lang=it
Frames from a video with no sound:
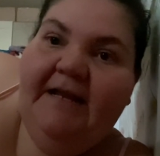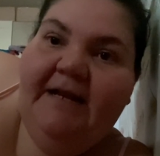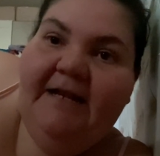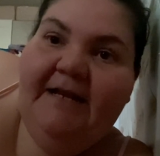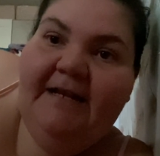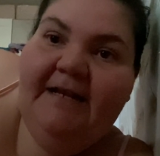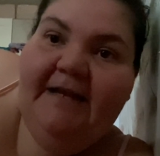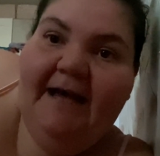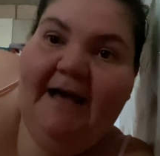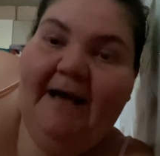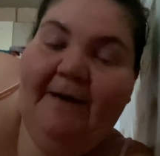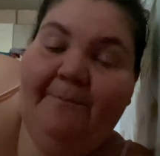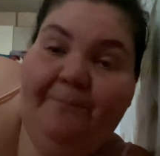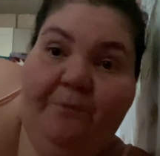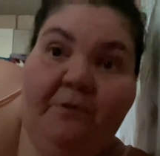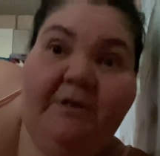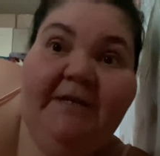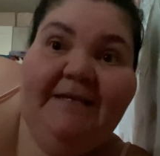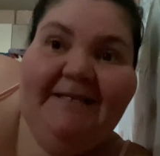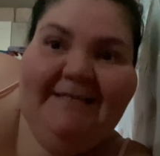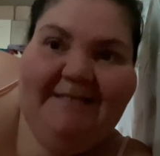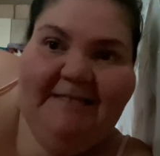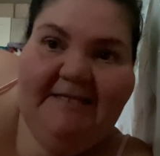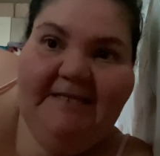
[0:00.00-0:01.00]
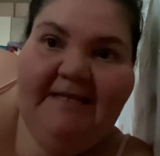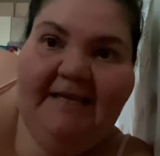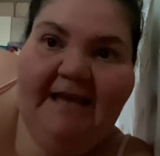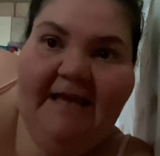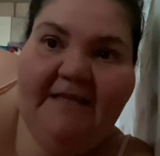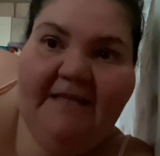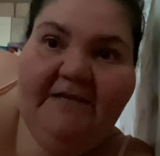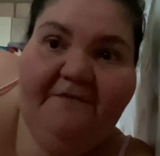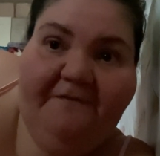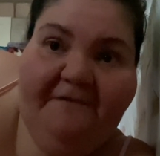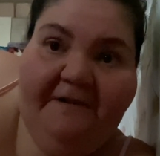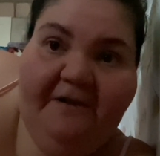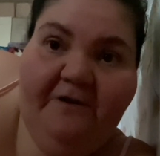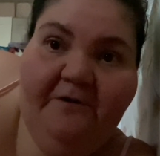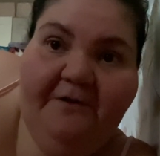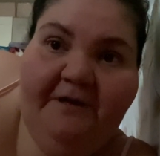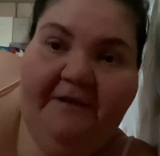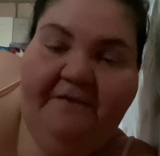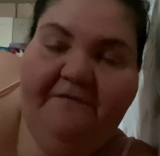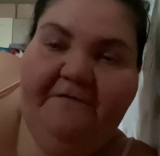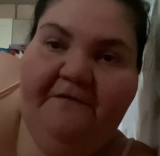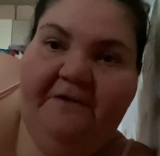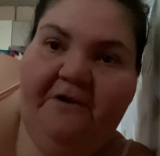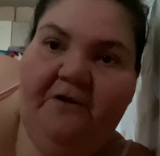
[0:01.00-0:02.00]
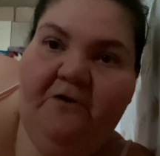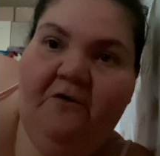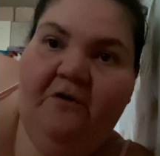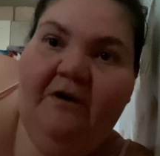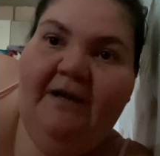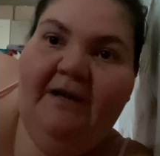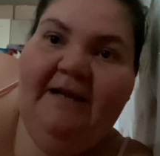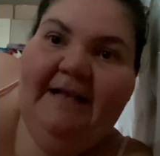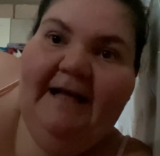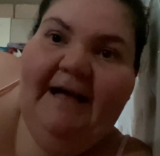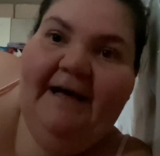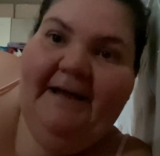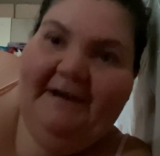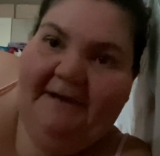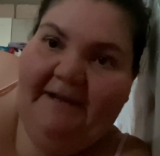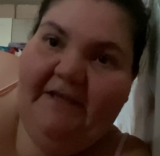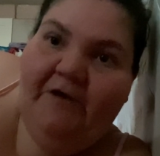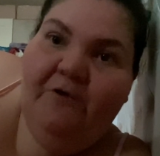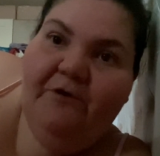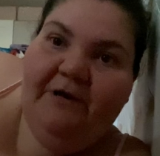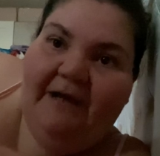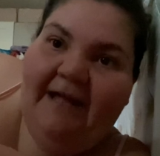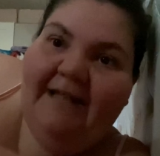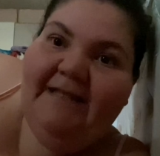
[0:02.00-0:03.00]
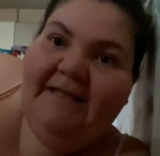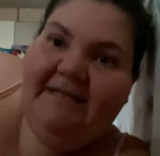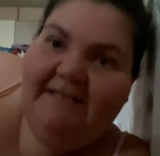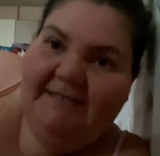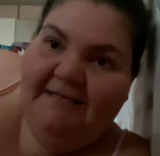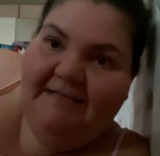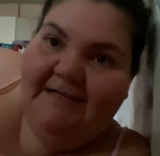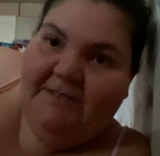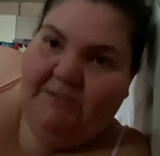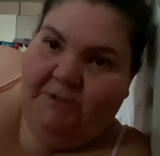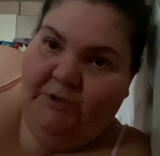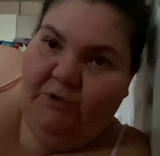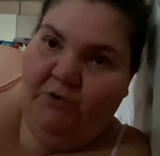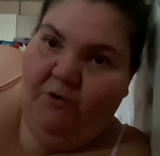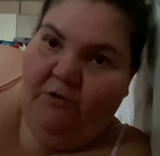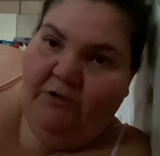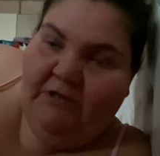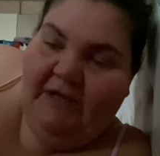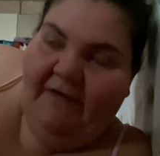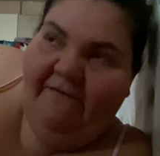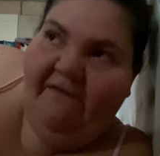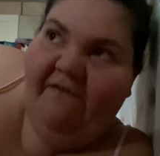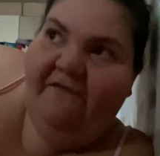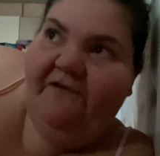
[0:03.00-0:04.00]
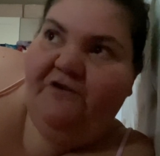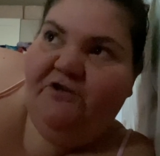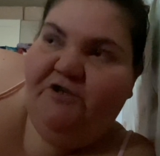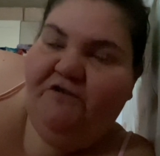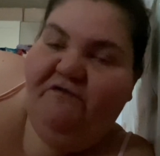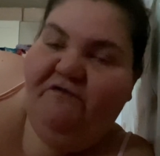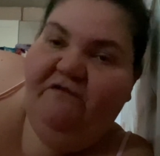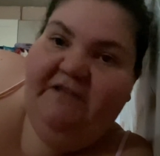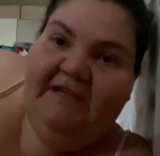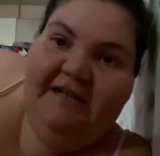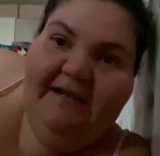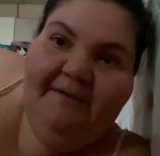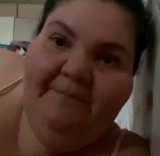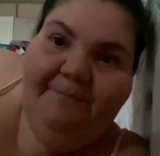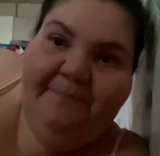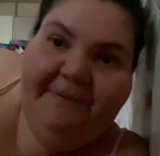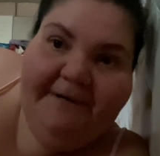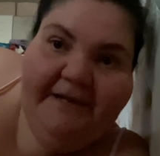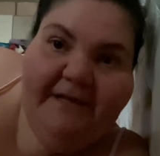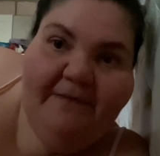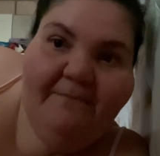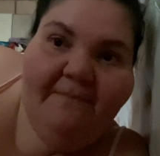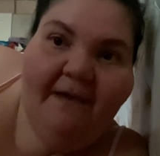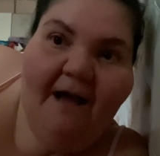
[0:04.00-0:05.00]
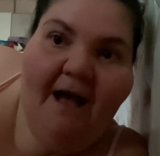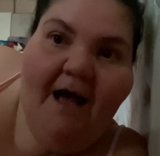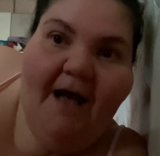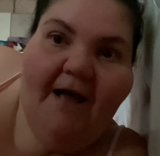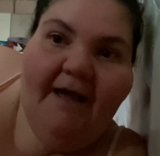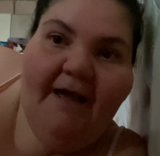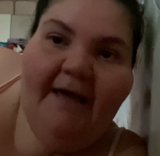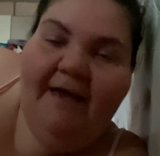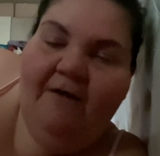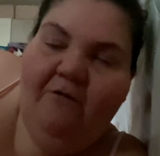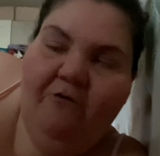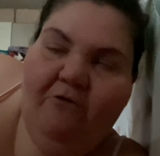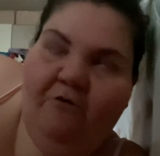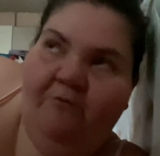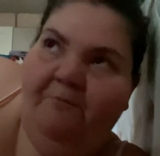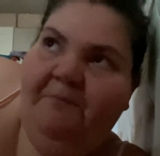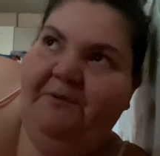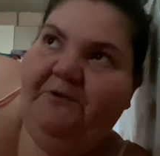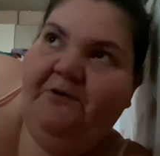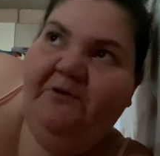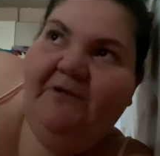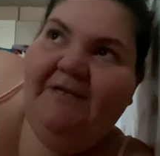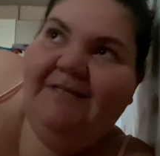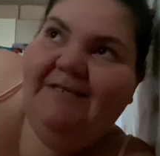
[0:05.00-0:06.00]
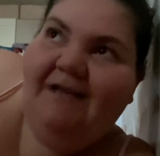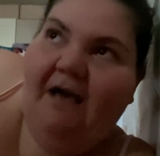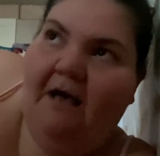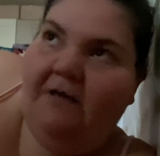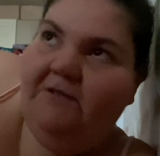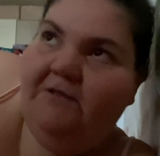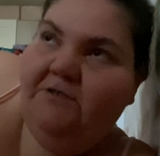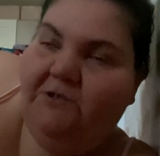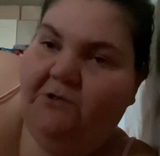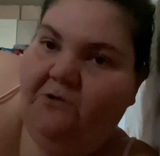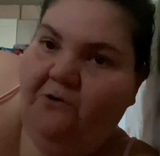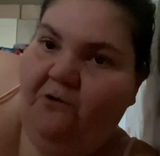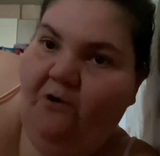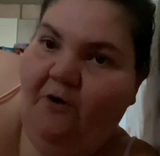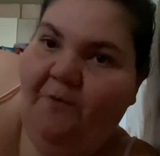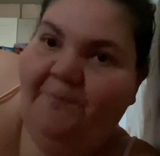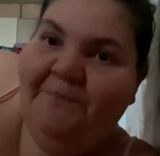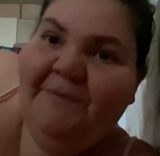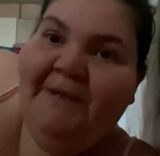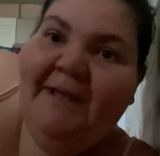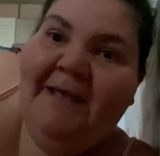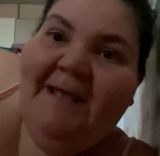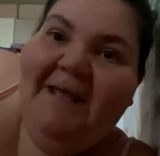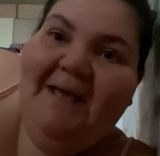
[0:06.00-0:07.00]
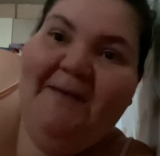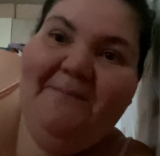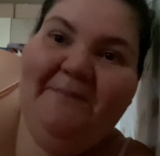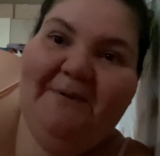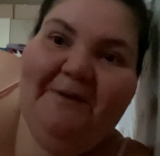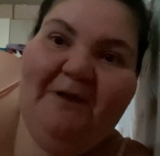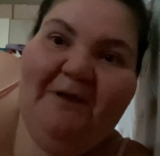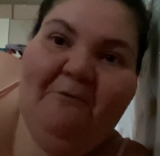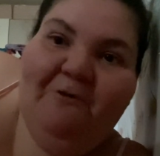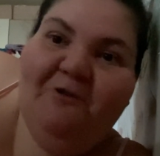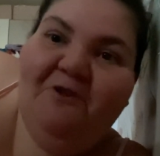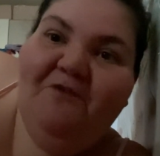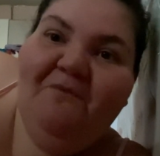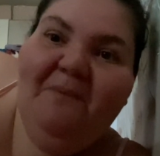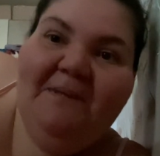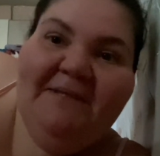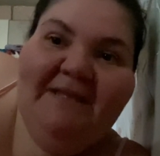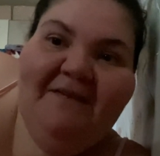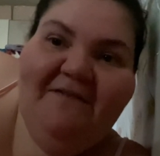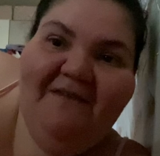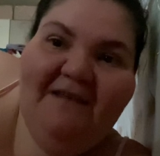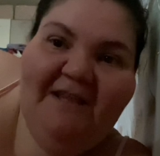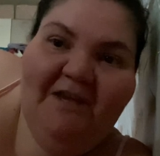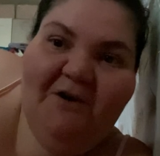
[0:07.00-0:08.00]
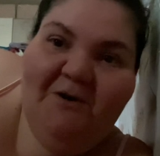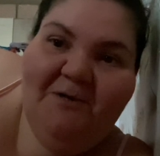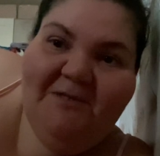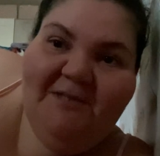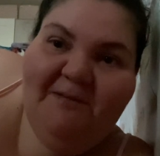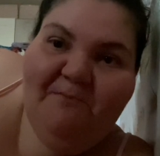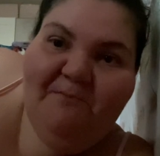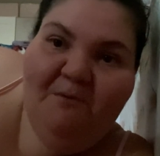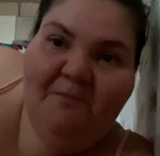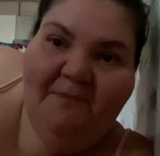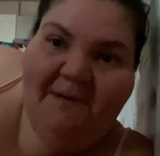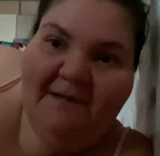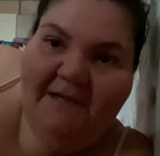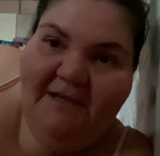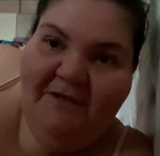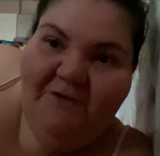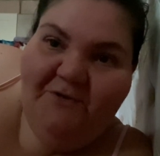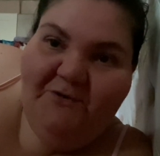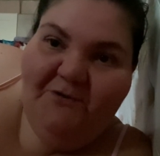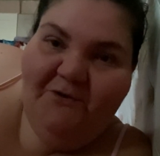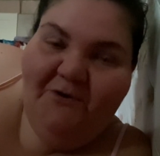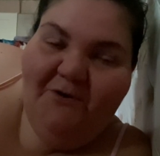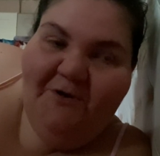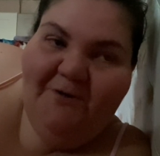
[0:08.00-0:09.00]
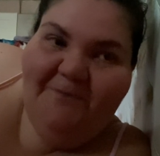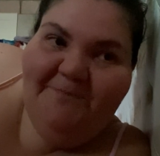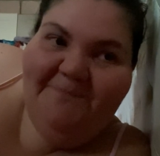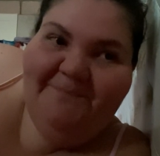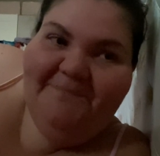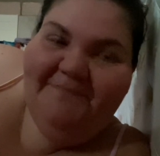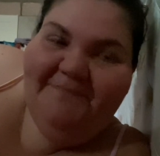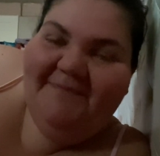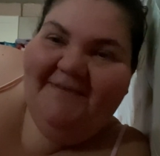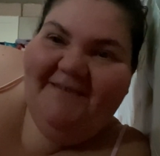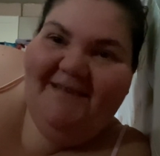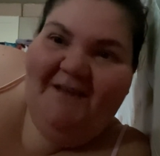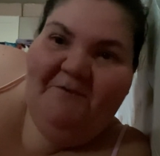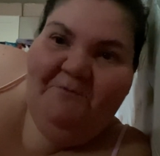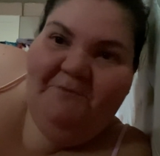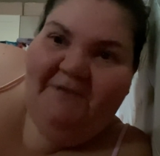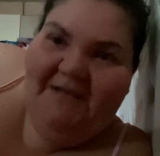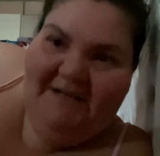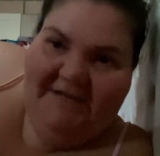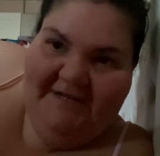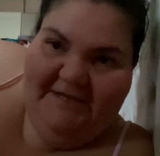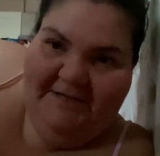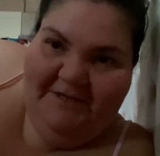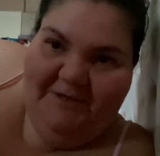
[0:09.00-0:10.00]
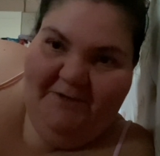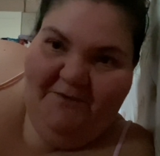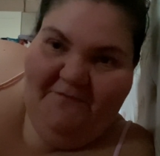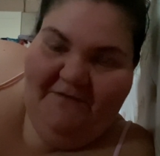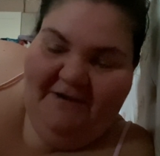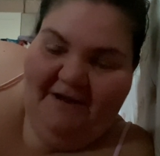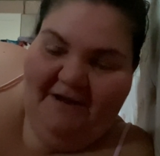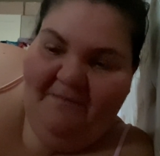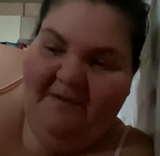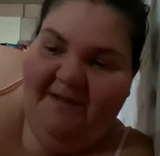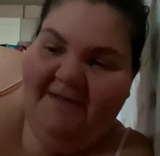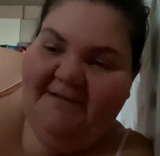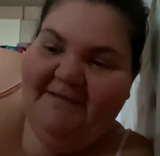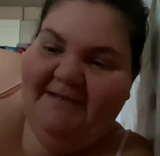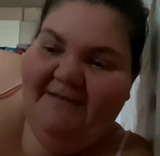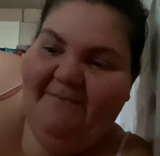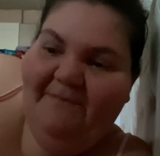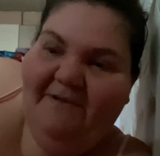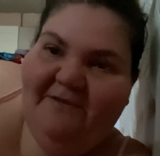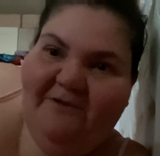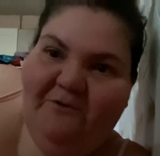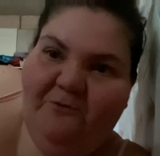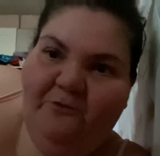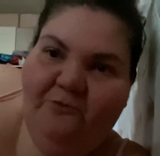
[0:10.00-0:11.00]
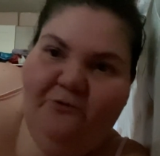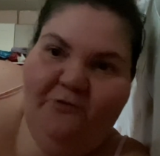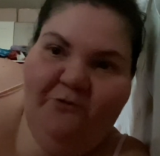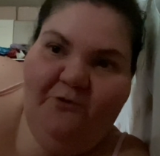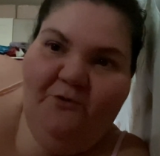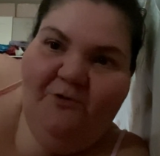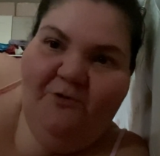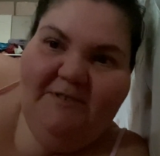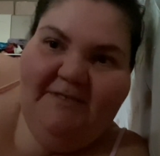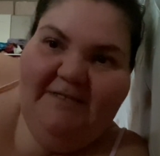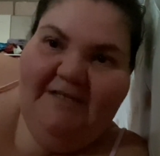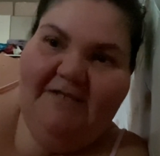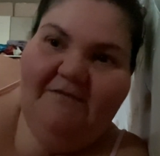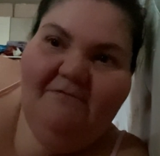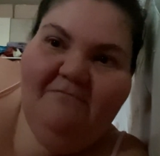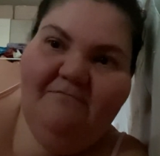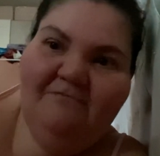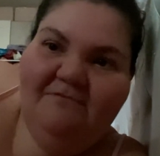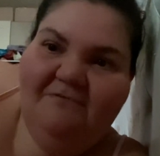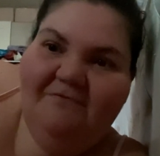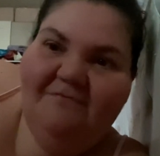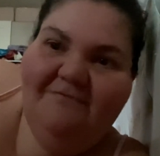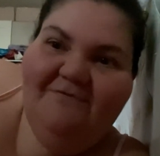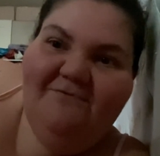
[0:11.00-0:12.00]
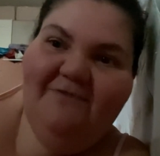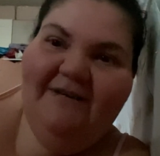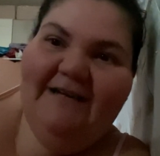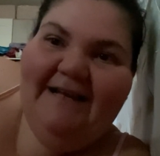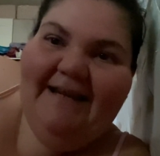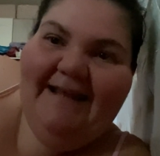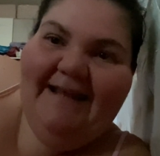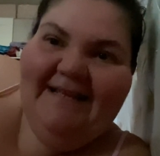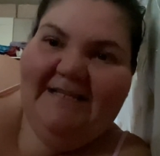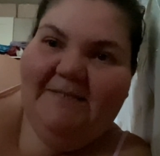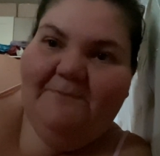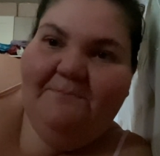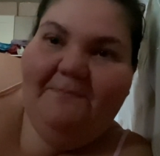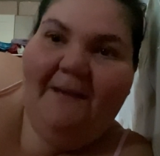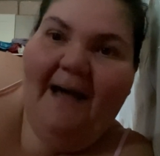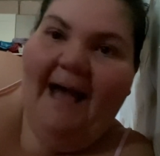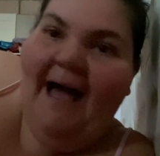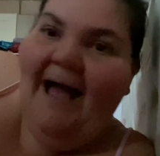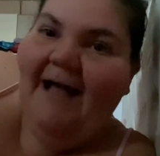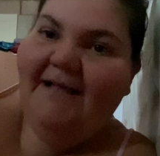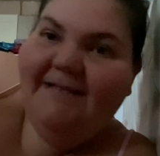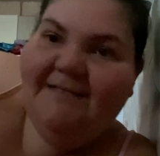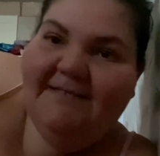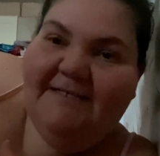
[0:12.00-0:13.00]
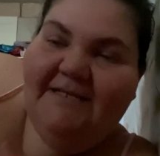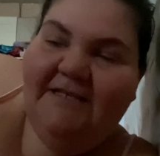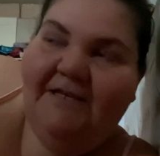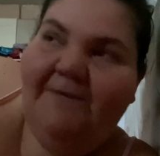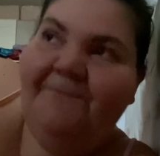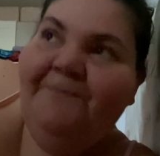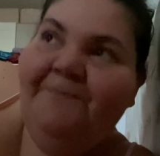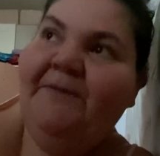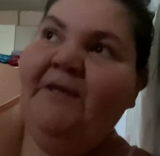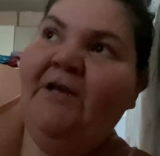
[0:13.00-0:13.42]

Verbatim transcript: la pulizia del frigorifero e la riorganizzazione vi faccio vedere il prima che è un completo disastro perché quando mette via le cose mio marito è un delirio veramente mette tutto così non, non crea spazi